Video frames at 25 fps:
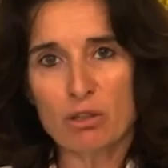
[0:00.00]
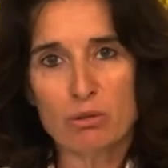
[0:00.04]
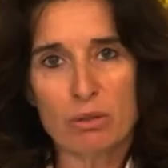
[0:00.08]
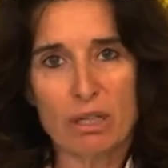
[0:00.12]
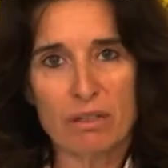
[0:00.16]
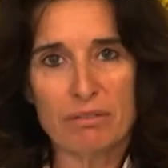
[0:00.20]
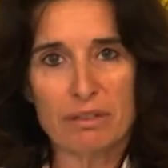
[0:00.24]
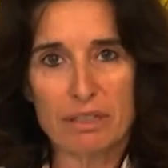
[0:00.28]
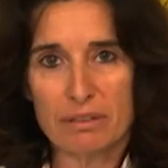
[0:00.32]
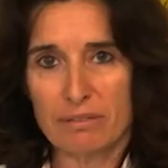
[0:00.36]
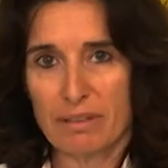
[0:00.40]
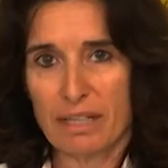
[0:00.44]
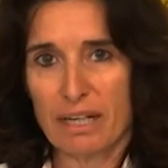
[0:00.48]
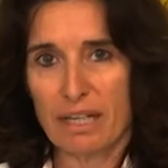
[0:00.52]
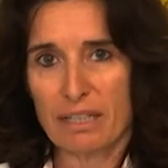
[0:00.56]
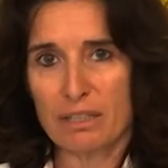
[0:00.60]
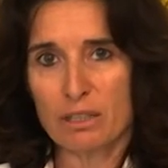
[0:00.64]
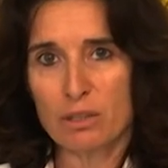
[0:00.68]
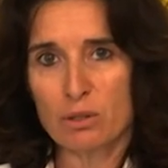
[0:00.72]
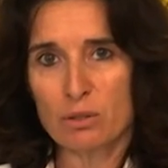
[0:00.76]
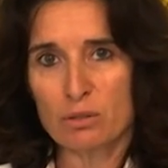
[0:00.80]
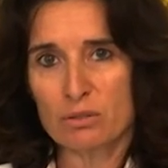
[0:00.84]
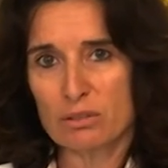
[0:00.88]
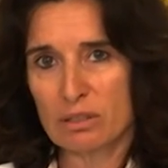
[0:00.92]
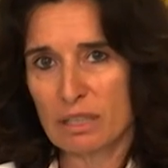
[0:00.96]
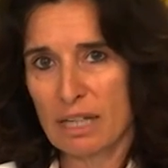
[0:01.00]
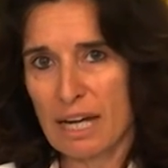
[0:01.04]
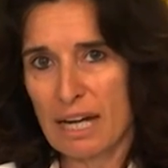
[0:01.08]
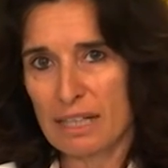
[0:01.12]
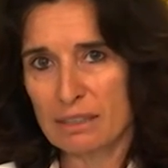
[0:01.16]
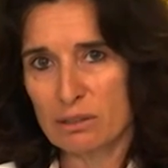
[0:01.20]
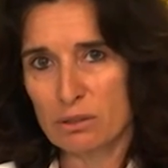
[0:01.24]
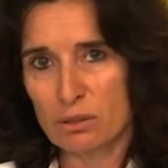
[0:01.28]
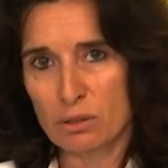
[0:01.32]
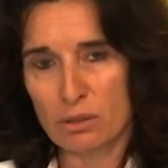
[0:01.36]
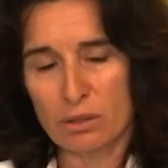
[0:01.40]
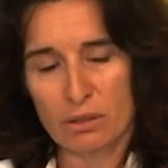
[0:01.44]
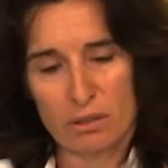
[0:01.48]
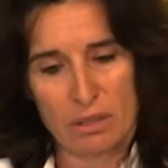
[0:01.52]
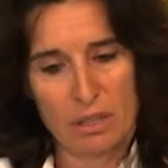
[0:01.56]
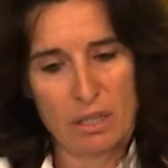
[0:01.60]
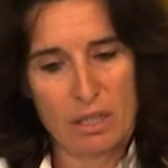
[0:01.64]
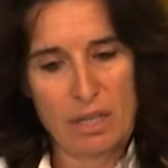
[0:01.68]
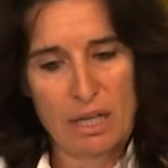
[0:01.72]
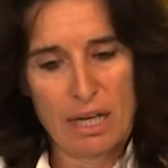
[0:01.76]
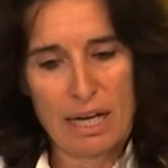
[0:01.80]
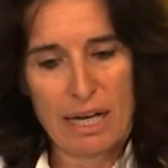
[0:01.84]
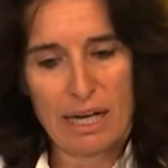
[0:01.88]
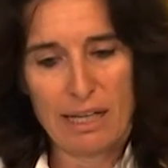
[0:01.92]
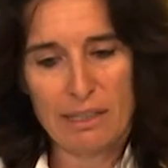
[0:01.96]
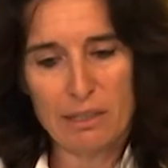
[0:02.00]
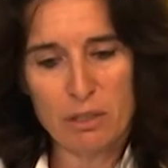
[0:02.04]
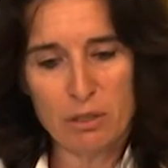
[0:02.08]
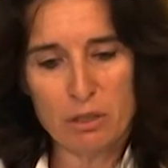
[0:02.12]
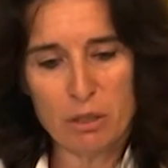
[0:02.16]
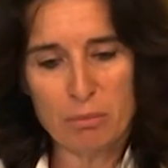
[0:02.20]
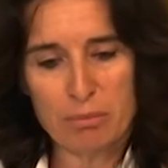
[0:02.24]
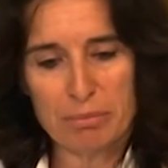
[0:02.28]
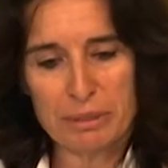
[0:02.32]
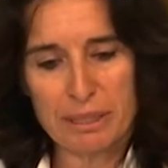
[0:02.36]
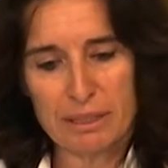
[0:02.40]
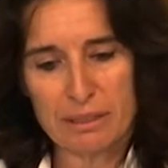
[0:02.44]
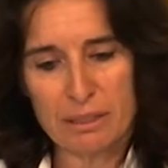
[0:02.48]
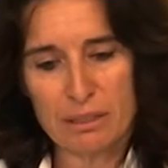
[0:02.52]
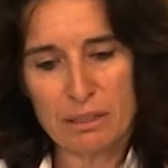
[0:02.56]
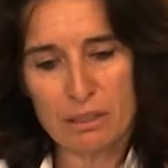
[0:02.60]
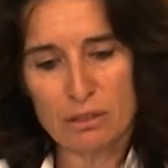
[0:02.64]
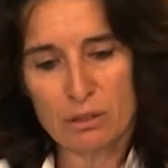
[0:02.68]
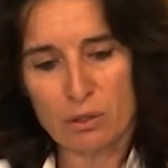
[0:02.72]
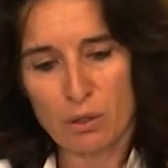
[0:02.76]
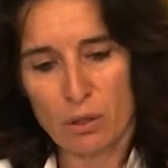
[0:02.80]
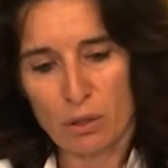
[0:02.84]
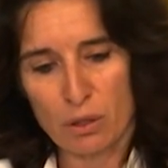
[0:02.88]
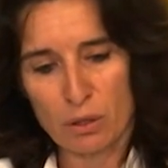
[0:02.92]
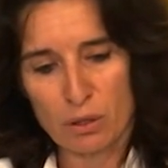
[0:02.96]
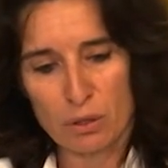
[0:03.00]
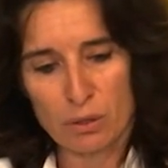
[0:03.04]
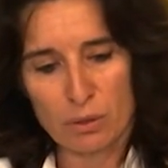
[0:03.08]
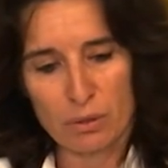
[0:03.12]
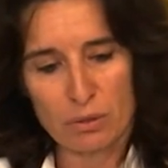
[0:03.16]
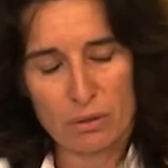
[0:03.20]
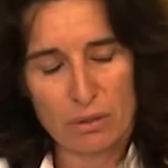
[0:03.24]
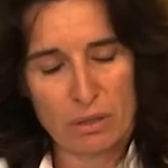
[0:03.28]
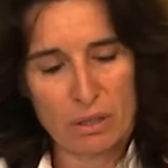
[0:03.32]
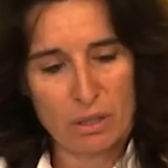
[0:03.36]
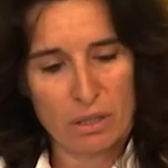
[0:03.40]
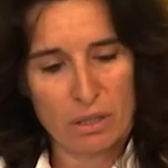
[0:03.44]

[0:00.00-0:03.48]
lui aveva incontrato alle Olimpiadi di Tokyo,